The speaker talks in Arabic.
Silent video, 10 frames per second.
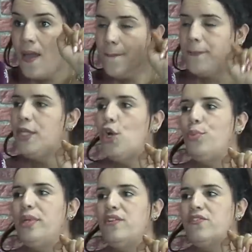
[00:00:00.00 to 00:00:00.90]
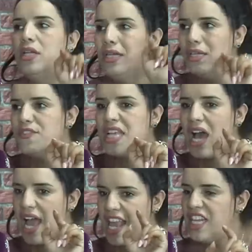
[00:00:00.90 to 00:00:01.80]
بينها وبين نفسها
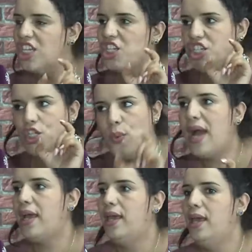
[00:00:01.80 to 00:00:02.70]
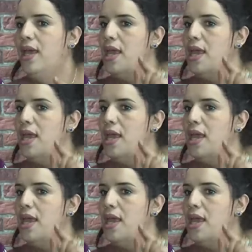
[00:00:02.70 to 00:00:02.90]
ان داك الشيء واقع